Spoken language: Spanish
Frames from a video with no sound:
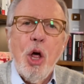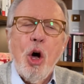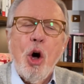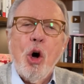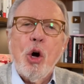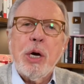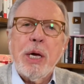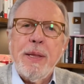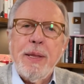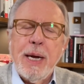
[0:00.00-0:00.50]

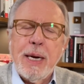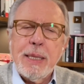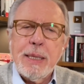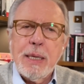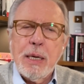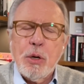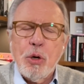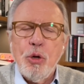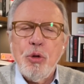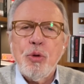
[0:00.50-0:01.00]
o
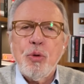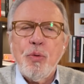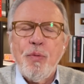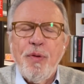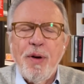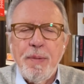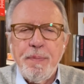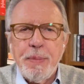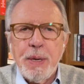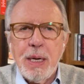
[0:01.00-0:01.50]
quedarte con tu
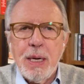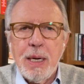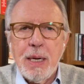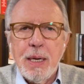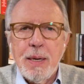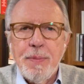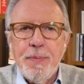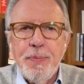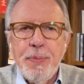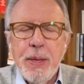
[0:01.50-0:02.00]

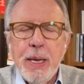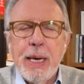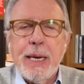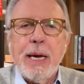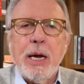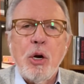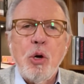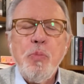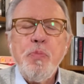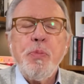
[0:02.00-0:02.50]
familia. Y
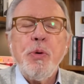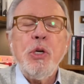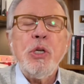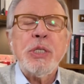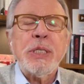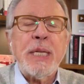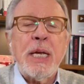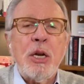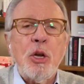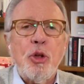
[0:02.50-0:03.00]
que rompe un
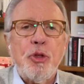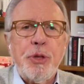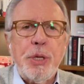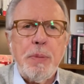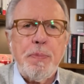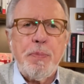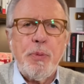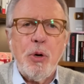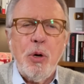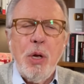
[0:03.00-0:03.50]

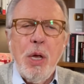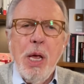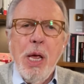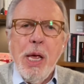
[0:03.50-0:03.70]
estereotipo.